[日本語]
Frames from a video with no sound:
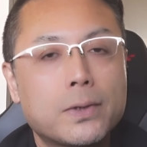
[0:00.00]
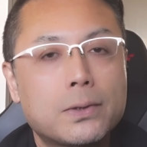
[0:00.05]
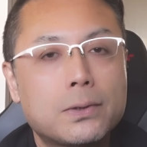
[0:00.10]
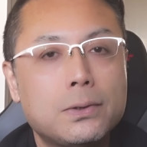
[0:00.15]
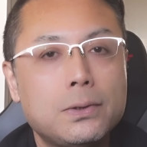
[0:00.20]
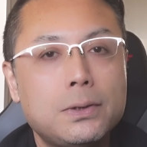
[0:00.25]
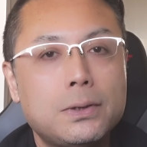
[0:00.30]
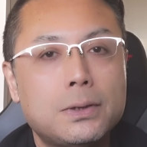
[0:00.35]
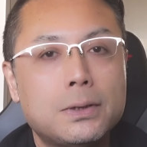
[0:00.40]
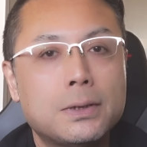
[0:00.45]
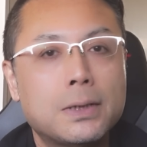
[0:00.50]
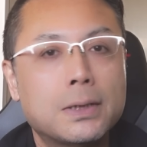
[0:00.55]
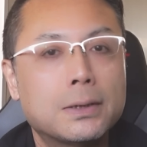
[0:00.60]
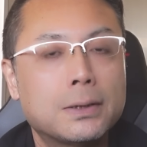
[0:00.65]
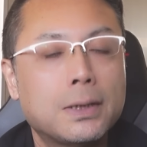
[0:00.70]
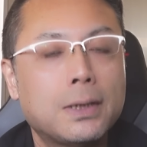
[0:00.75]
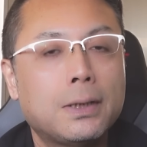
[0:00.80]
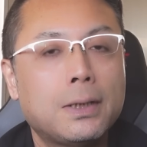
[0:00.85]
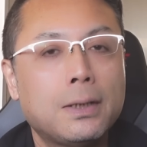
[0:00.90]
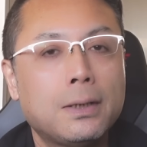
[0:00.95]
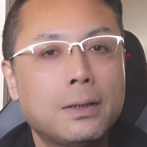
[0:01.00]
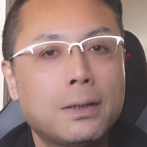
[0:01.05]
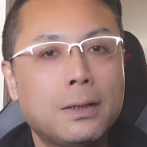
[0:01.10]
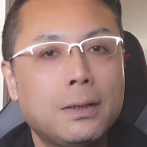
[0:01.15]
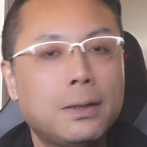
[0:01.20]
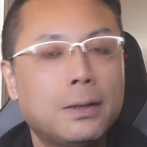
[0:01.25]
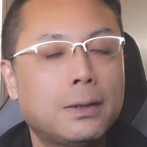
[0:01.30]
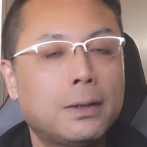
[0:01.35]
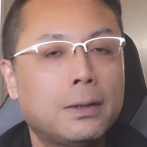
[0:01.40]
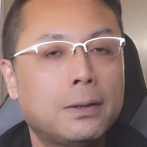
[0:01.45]
スイッチですね電源
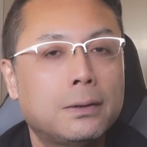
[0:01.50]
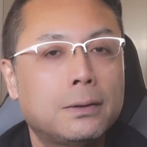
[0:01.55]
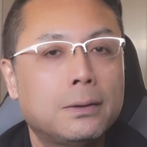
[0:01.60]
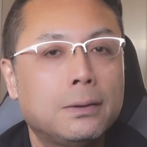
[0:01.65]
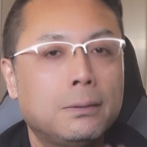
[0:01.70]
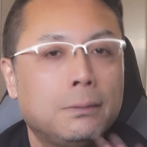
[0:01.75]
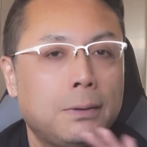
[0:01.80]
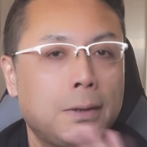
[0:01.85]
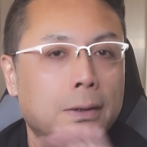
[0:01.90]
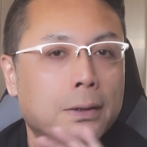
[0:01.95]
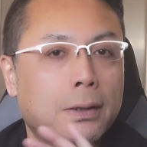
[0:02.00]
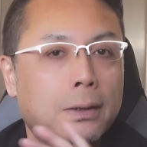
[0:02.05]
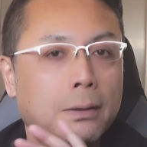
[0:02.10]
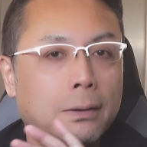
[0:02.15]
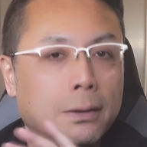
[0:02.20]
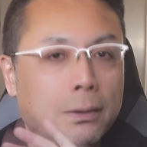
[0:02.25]
入れて、ね、